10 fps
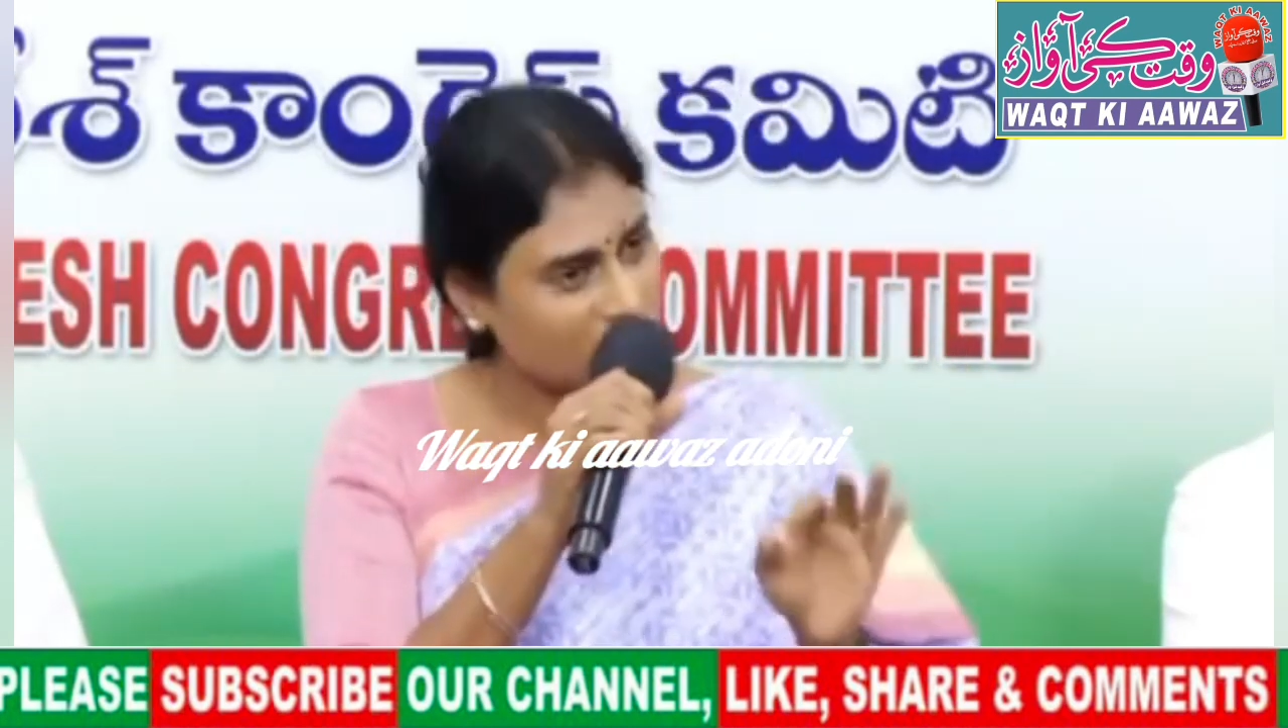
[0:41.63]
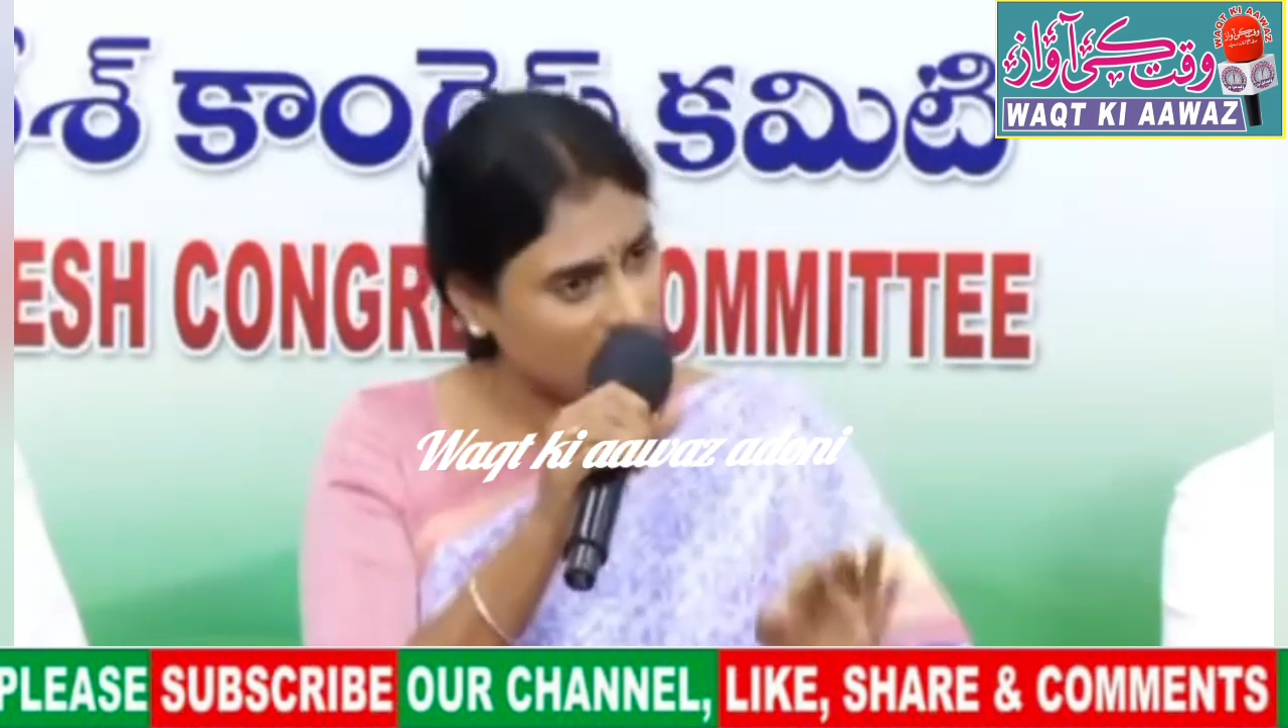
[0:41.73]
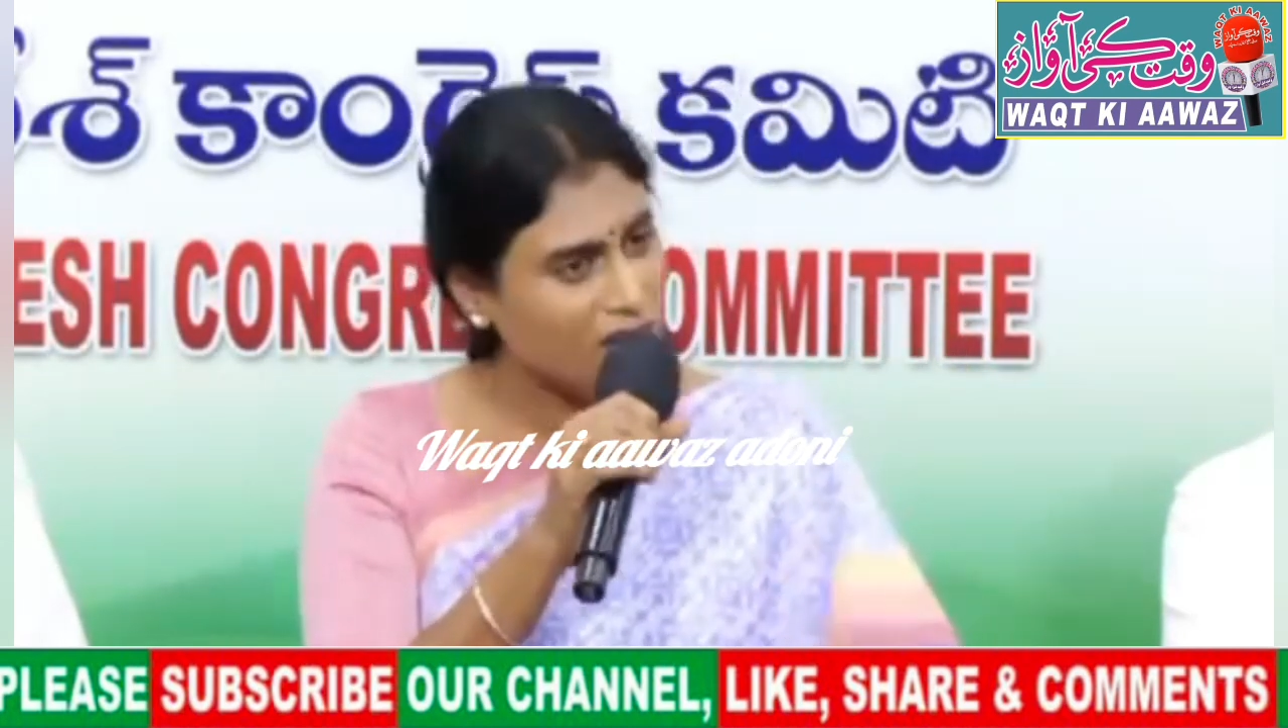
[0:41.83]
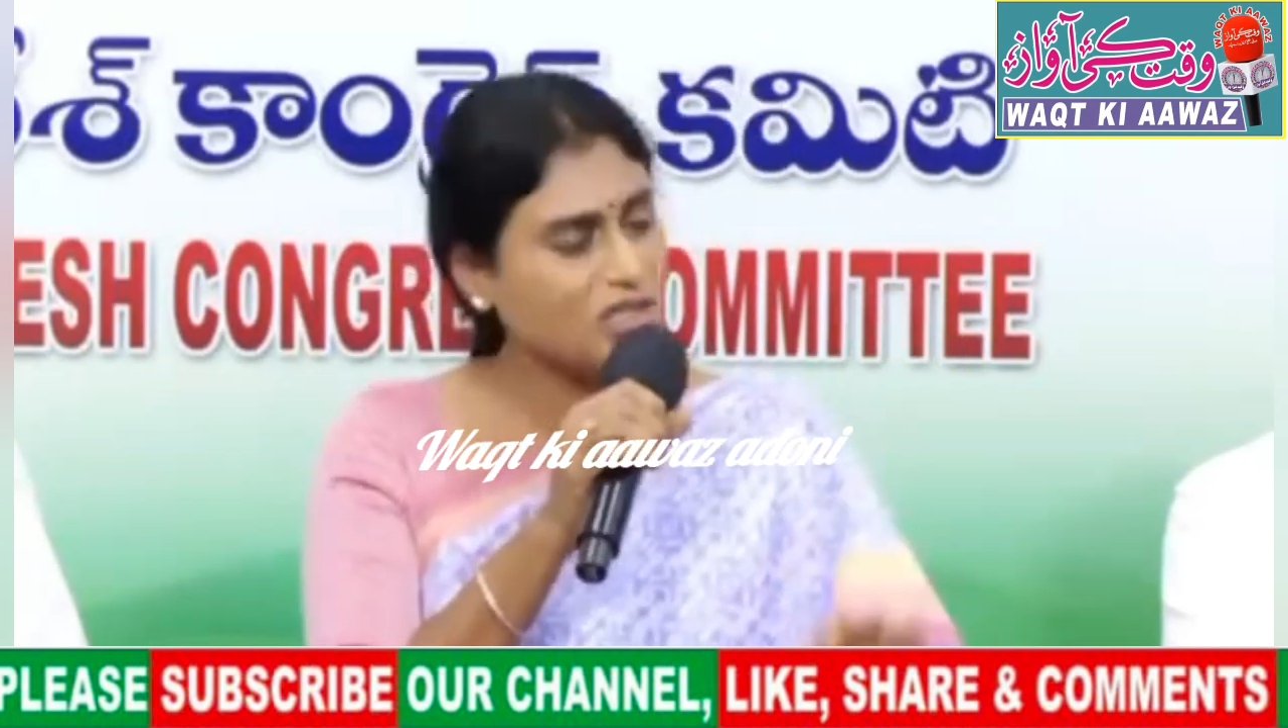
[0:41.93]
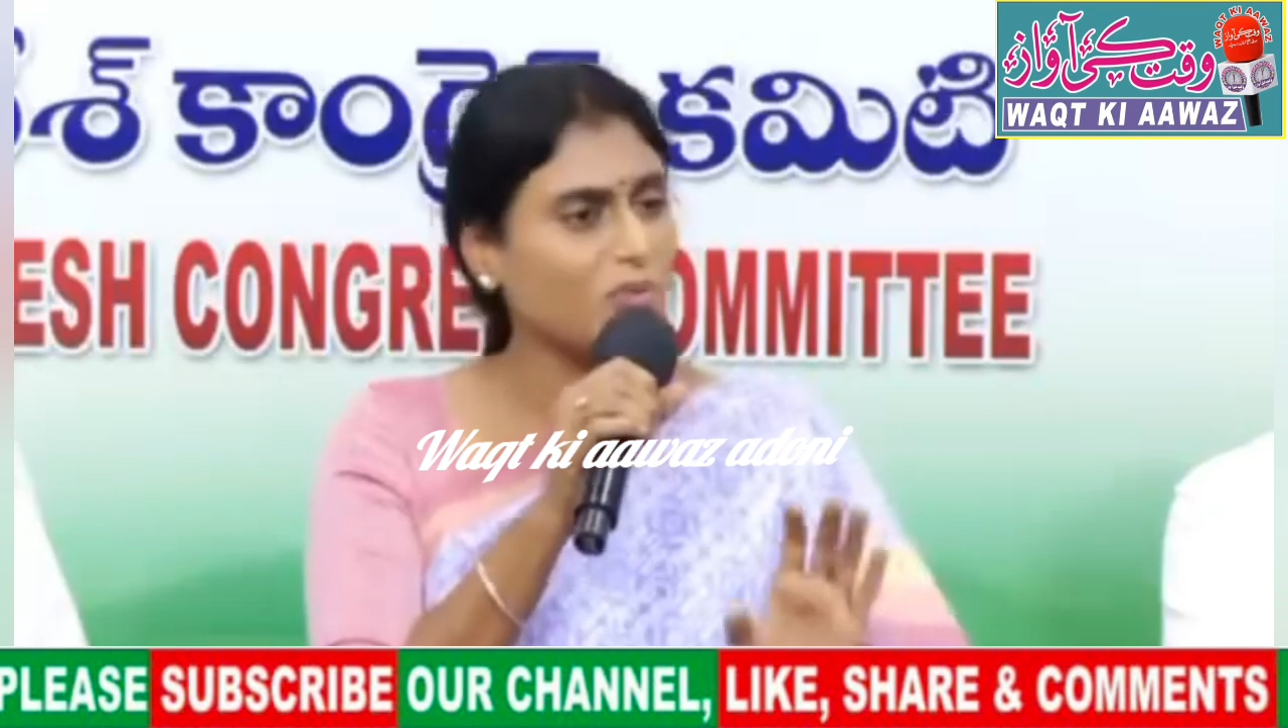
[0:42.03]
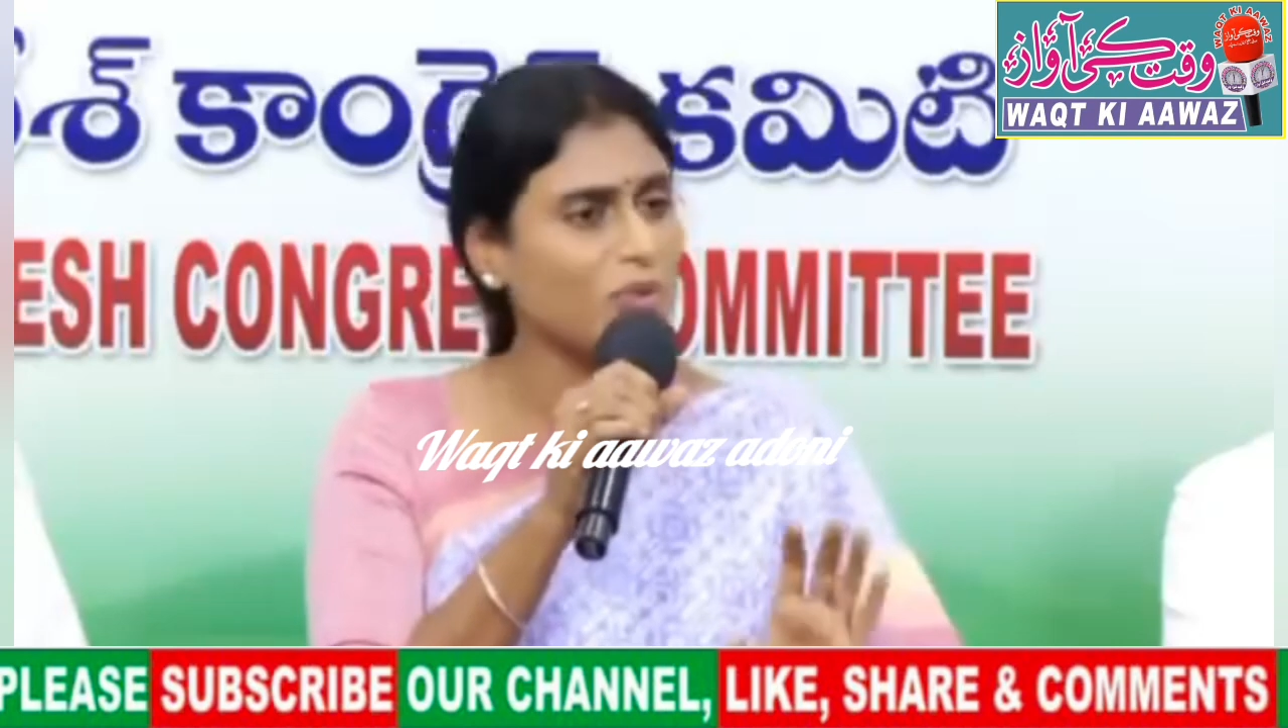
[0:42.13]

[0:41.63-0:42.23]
అంతగా